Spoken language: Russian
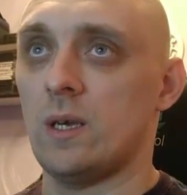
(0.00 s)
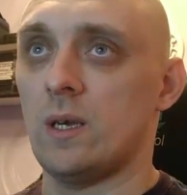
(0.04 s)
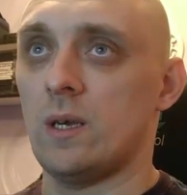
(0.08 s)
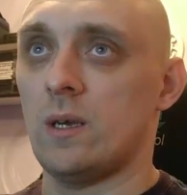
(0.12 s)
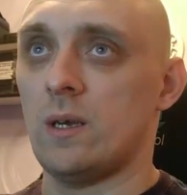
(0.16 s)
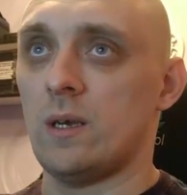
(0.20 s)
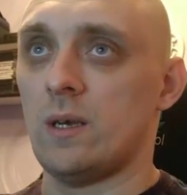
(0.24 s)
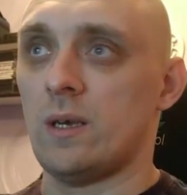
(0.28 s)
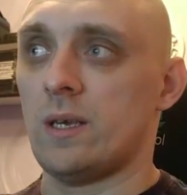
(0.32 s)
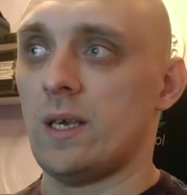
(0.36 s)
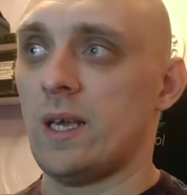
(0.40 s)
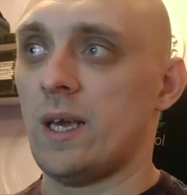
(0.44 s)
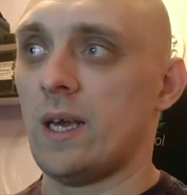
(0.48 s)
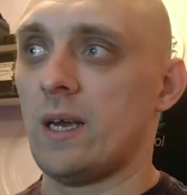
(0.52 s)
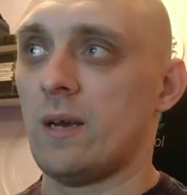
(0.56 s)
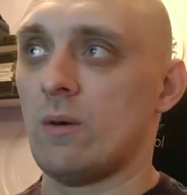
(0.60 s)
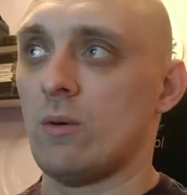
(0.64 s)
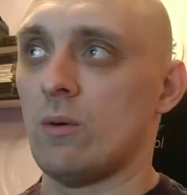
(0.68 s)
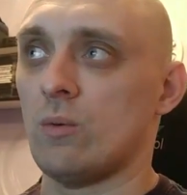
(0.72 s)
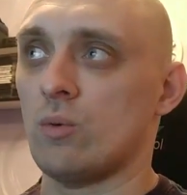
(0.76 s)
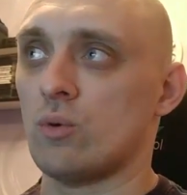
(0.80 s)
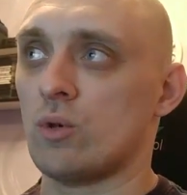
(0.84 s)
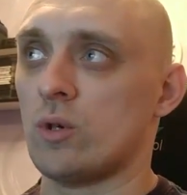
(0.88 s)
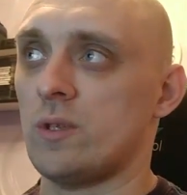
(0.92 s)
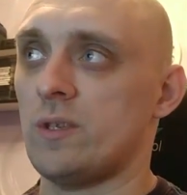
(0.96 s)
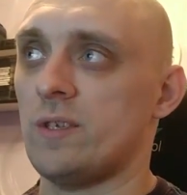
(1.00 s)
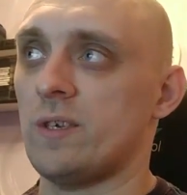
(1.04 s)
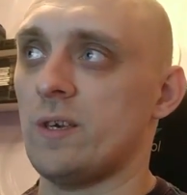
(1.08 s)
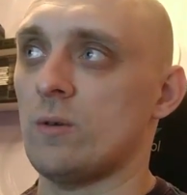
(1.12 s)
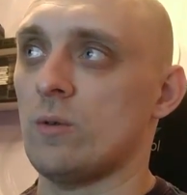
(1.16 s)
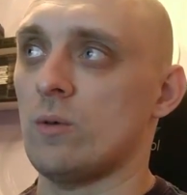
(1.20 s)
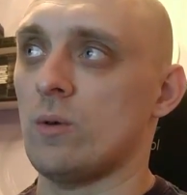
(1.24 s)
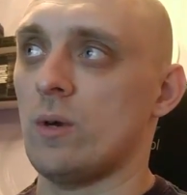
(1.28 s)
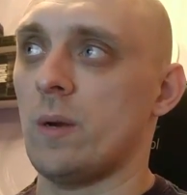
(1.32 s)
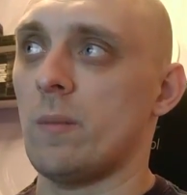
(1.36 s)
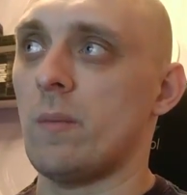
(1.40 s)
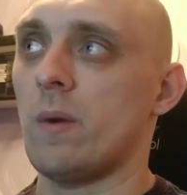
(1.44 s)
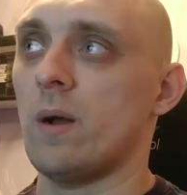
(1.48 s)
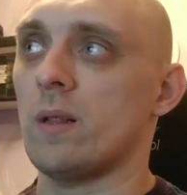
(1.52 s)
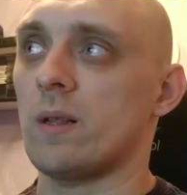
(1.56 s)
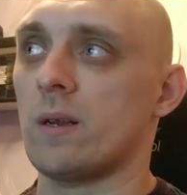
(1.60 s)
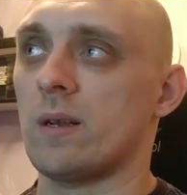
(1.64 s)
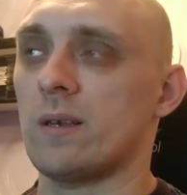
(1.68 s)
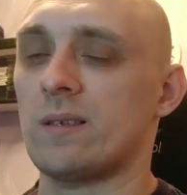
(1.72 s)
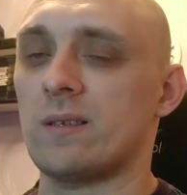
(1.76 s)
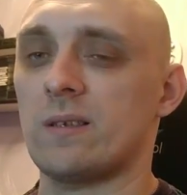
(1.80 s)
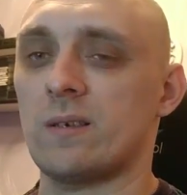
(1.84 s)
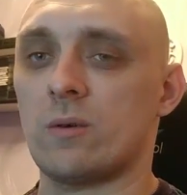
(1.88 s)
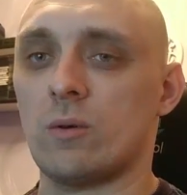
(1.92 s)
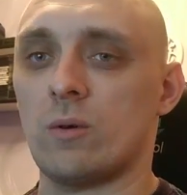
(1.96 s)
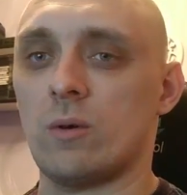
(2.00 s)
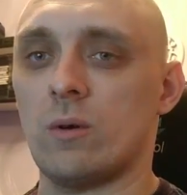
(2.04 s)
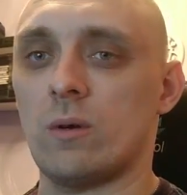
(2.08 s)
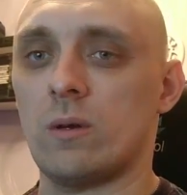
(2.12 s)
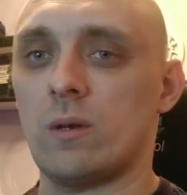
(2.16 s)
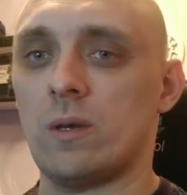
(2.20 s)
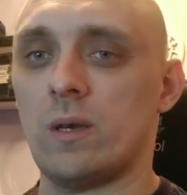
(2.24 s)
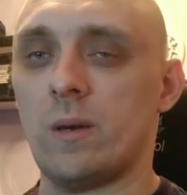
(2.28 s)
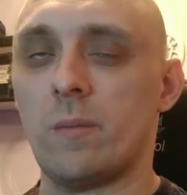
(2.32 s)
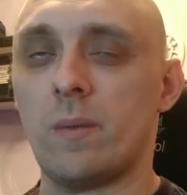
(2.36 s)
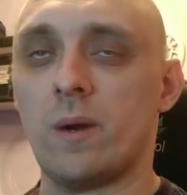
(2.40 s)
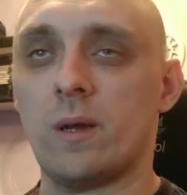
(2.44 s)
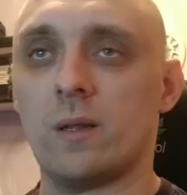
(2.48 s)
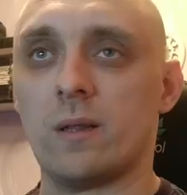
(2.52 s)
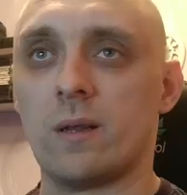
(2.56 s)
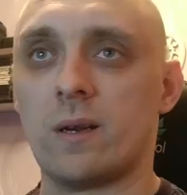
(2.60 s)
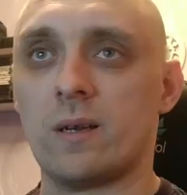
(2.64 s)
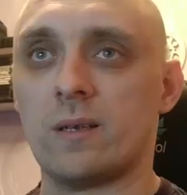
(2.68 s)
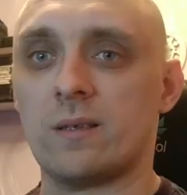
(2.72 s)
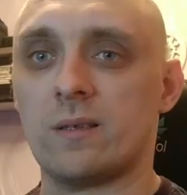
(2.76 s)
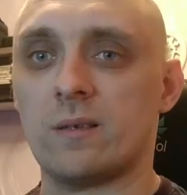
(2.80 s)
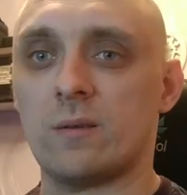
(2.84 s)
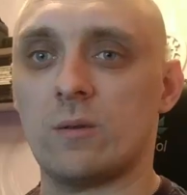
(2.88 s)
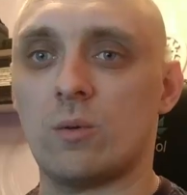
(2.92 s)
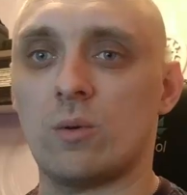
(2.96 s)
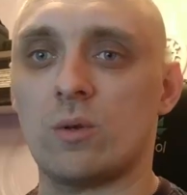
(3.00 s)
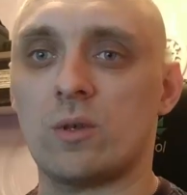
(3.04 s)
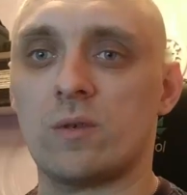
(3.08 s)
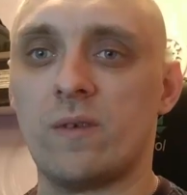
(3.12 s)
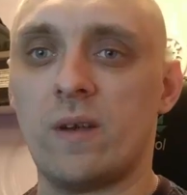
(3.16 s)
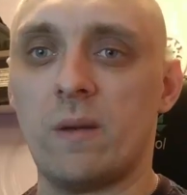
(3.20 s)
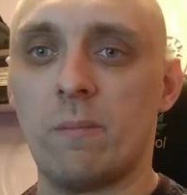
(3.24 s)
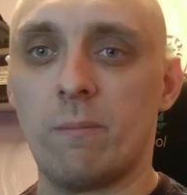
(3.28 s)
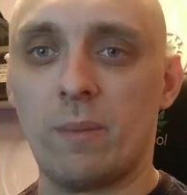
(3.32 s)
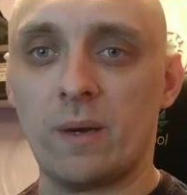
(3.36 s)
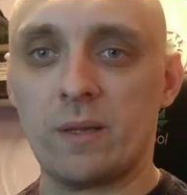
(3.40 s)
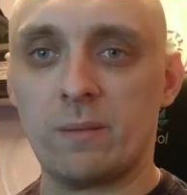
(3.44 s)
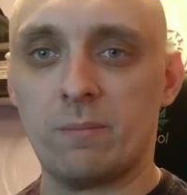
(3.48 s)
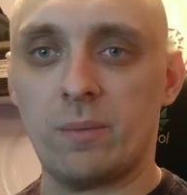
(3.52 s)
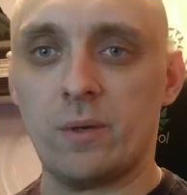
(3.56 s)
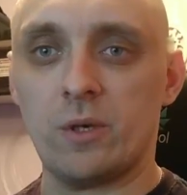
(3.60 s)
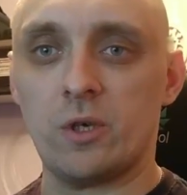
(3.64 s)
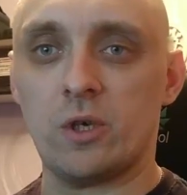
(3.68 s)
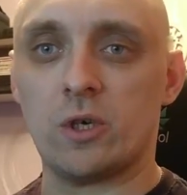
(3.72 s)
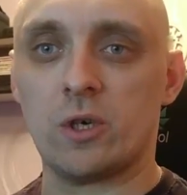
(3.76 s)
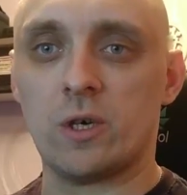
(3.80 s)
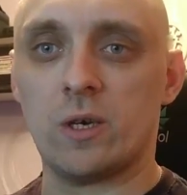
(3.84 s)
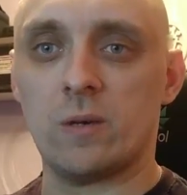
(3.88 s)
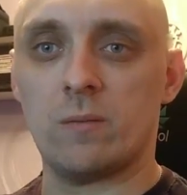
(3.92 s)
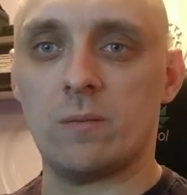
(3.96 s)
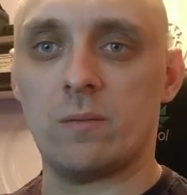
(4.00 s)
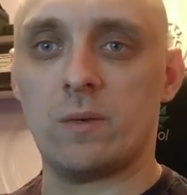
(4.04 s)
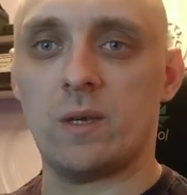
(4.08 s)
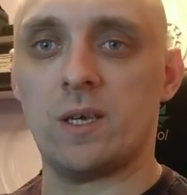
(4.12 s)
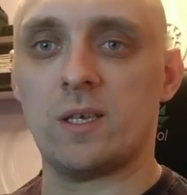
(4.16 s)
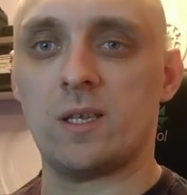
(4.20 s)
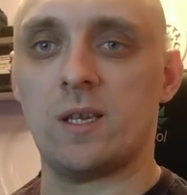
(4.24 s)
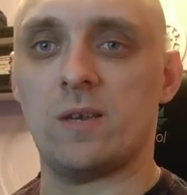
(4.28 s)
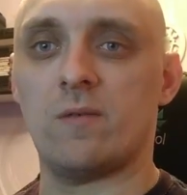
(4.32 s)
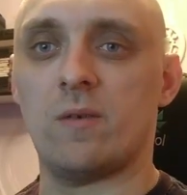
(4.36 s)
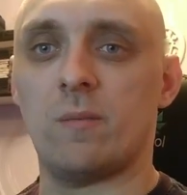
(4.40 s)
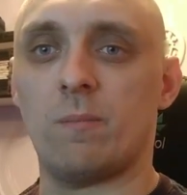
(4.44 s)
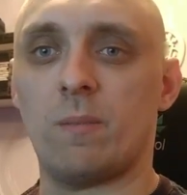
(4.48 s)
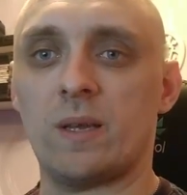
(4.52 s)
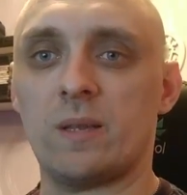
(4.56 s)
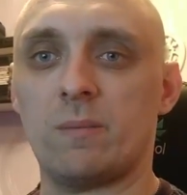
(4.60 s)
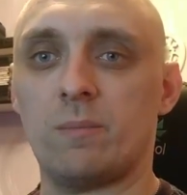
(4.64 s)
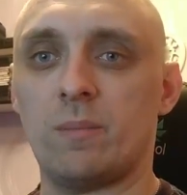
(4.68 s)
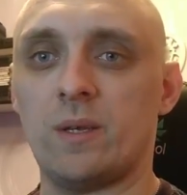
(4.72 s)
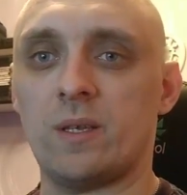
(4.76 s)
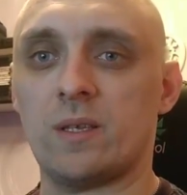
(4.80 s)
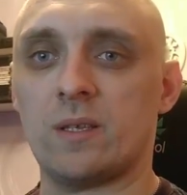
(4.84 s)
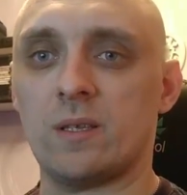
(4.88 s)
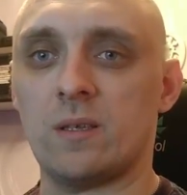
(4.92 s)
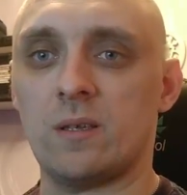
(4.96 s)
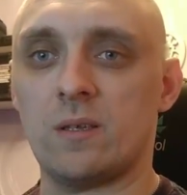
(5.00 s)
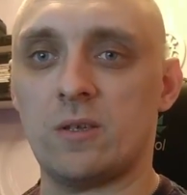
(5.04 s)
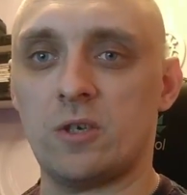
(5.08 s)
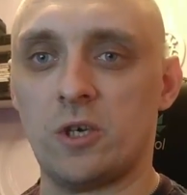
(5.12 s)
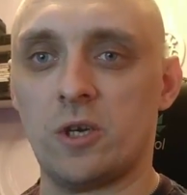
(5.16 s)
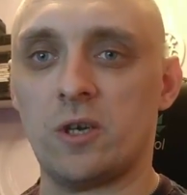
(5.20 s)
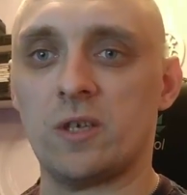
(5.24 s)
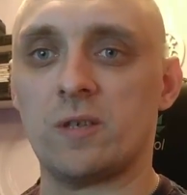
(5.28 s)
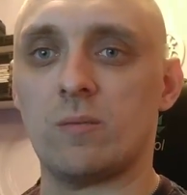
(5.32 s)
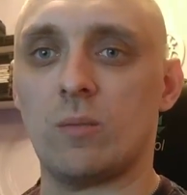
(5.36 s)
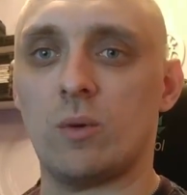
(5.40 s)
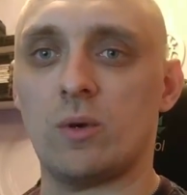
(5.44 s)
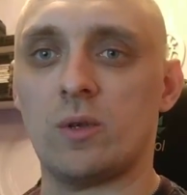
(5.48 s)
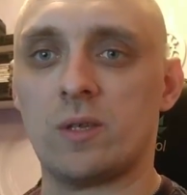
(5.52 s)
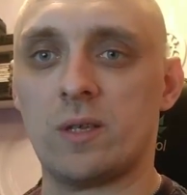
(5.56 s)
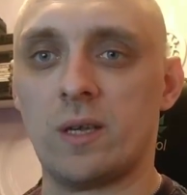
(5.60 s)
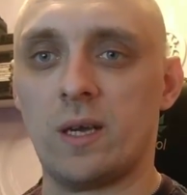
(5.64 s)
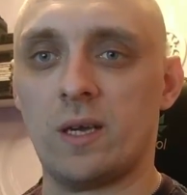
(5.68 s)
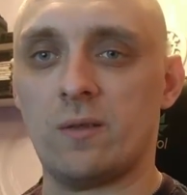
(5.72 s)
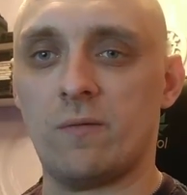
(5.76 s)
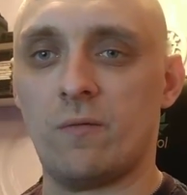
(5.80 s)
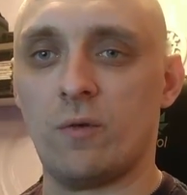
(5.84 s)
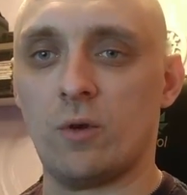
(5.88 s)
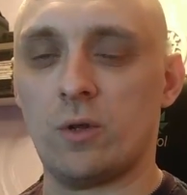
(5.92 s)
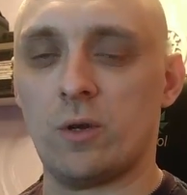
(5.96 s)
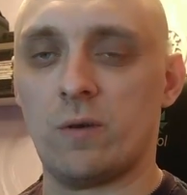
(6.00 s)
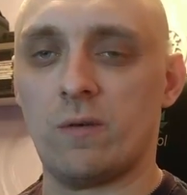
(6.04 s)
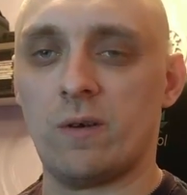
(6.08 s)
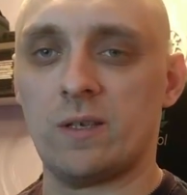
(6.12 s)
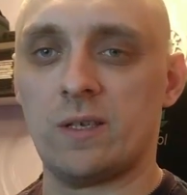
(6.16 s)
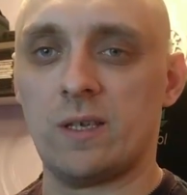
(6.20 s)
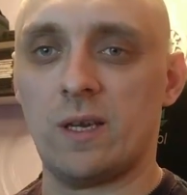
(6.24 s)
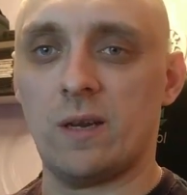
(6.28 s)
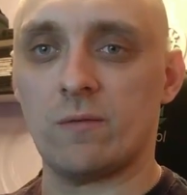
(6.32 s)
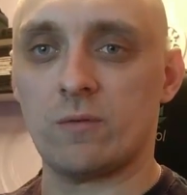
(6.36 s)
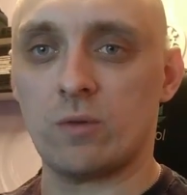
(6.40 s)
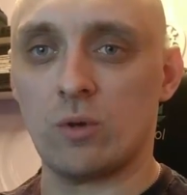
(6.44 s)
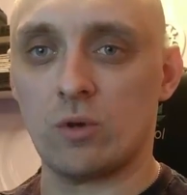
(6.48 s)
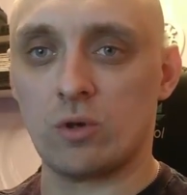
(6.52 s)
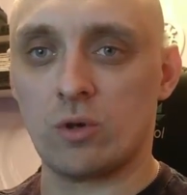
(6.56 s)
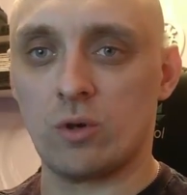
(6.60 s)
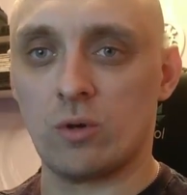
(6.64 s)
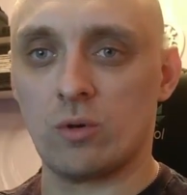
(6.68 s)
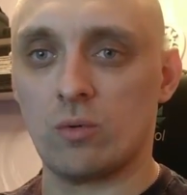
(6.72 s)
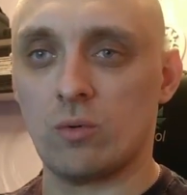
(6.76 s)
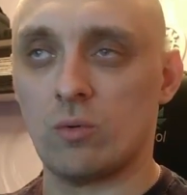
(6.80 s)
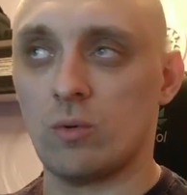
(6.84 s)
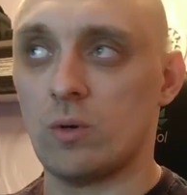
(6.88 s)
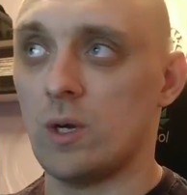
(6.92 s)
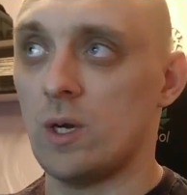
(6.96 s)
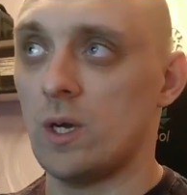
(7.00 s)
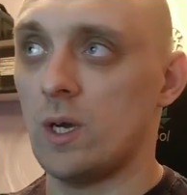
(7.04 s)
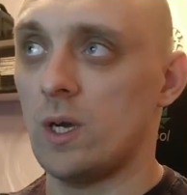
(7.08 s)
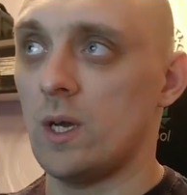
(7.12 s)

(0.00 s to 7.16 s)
Я уже делаю email-рассылку email-рассылку своим подписчикам, если вы подписаны через мой сайт fedorvasiliev.ru.